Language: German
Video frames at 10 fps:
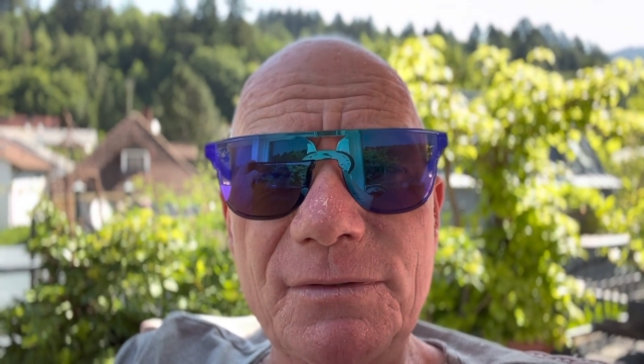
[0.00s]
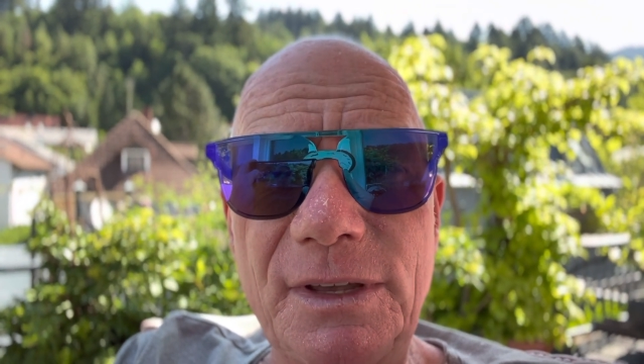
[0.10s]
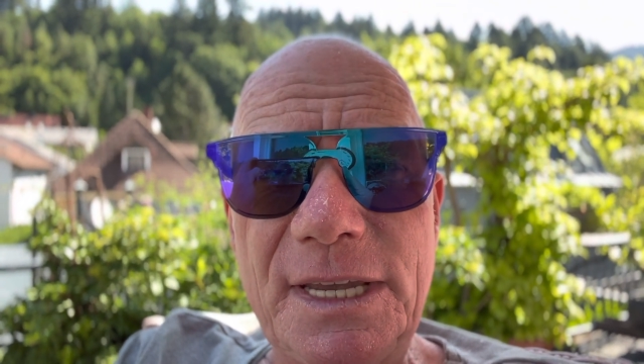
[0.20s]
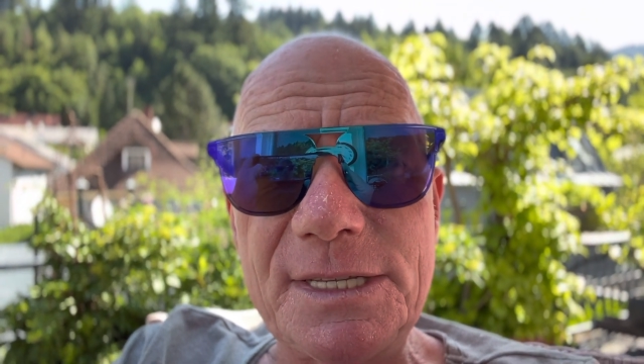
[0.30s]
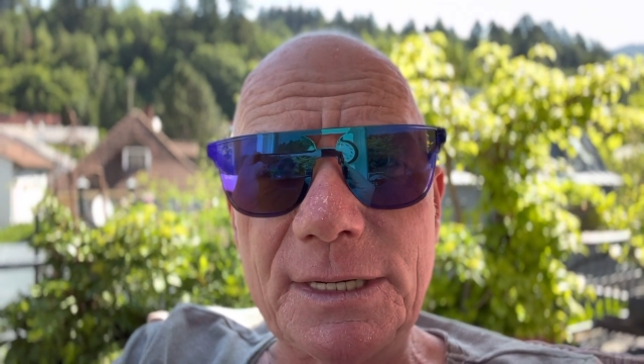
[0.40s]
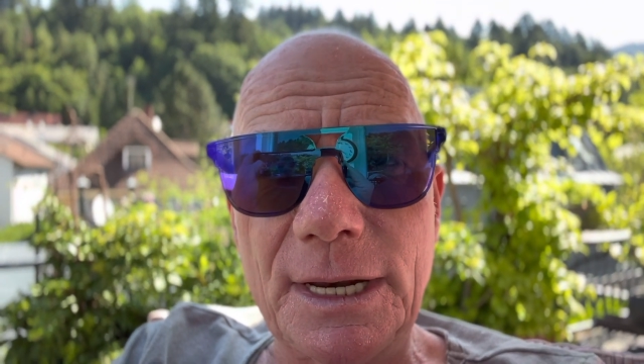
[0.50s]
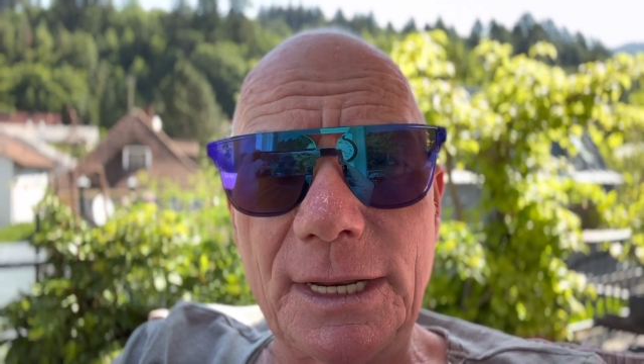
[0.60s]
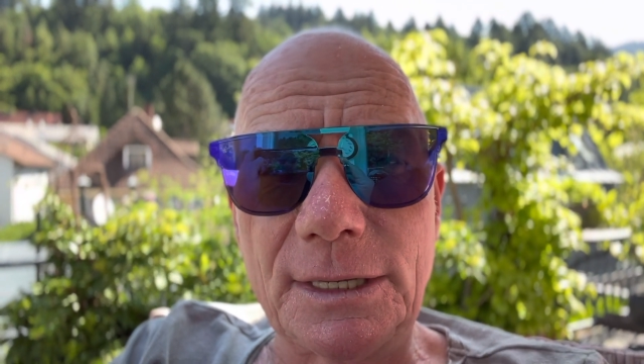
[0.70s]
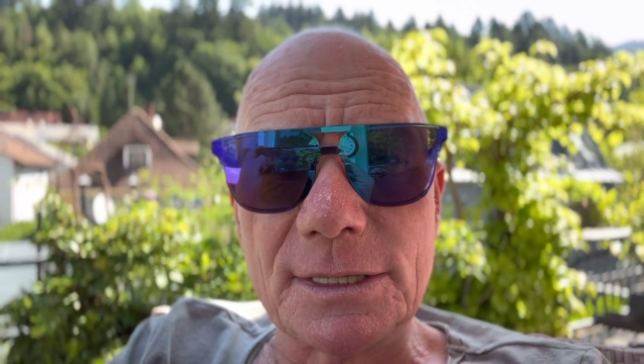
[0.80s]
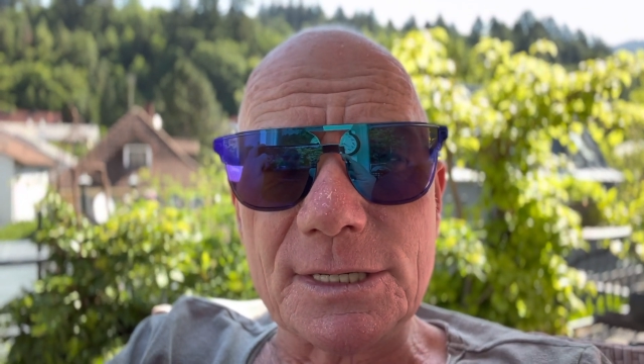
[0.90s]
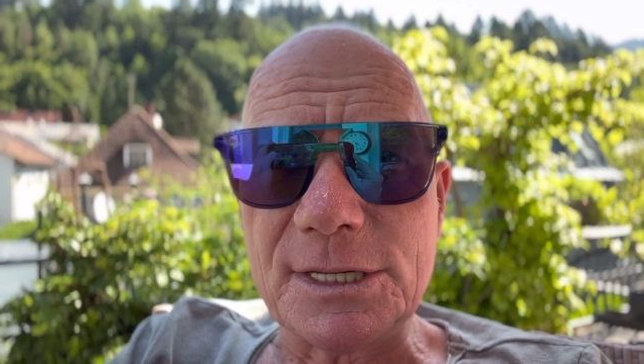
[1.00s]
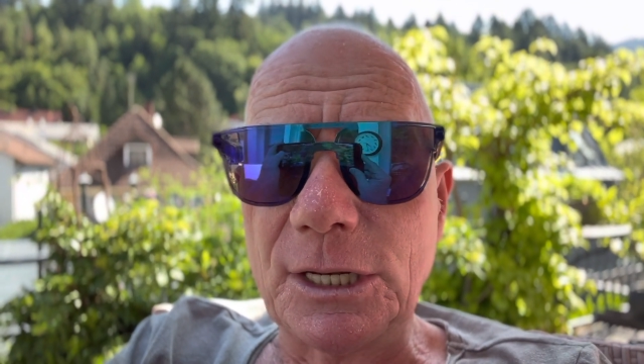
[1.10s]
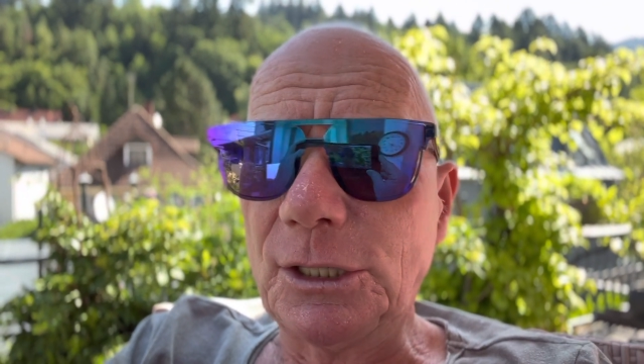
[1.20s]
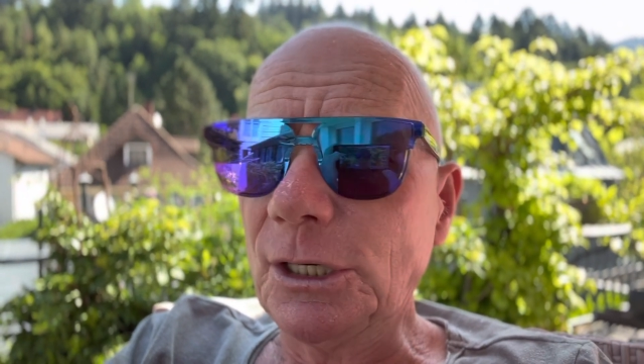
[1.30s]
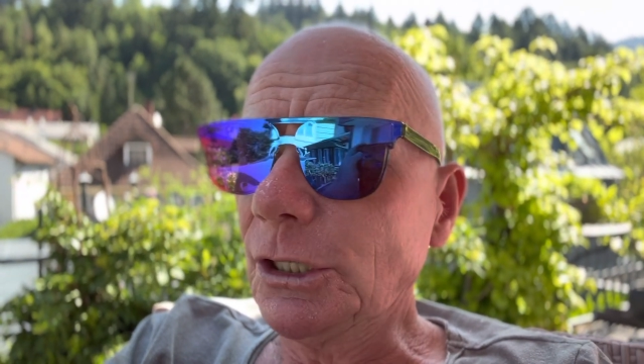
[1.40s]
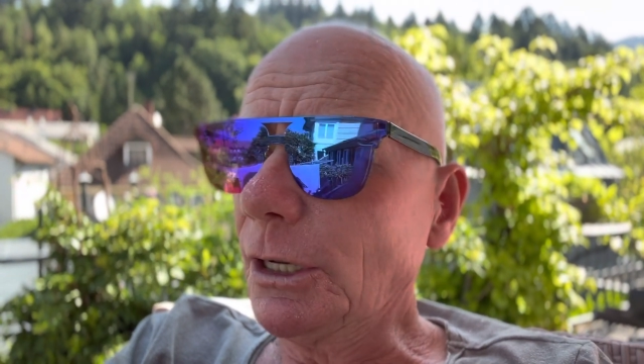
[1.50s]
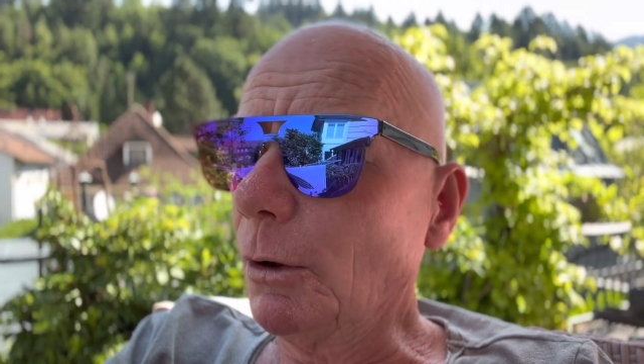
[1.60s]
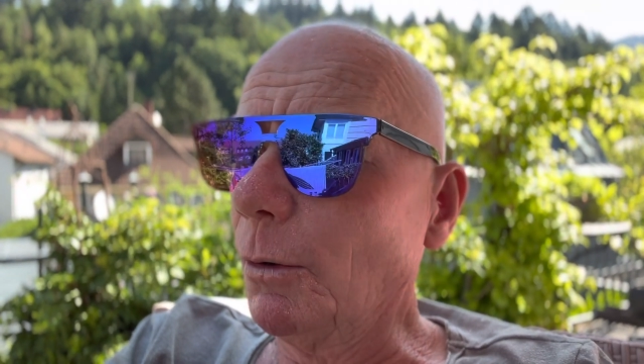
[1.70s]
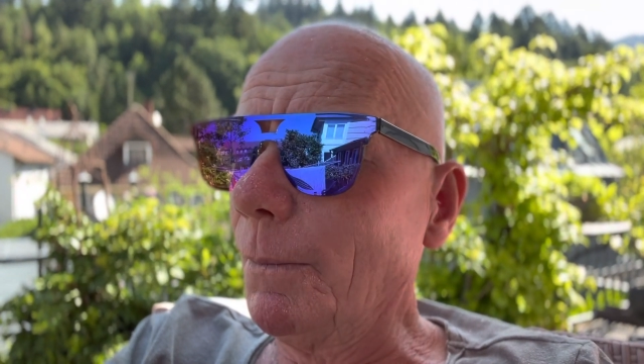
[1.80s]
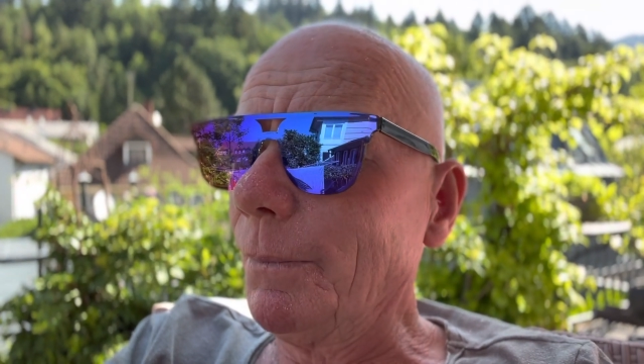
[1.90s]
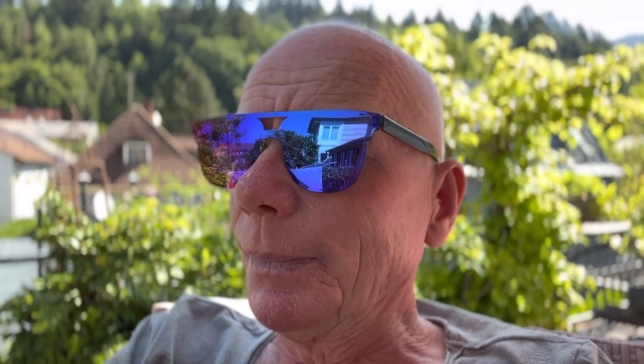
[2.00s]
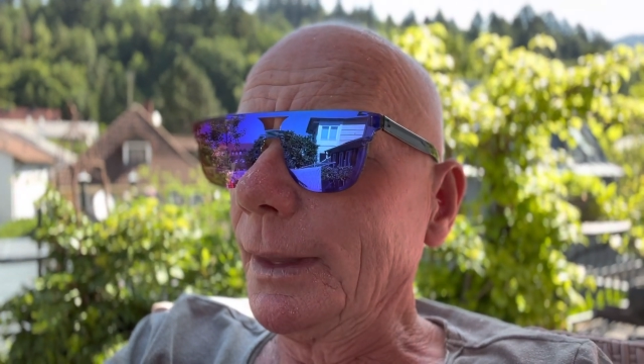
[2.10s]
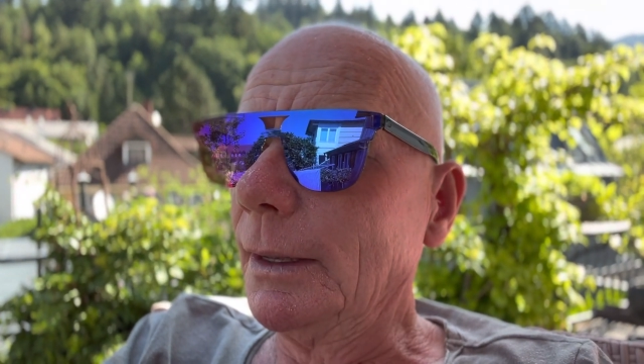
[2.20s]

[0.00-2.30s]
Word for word: Wesentliches. Es geht nicht darum,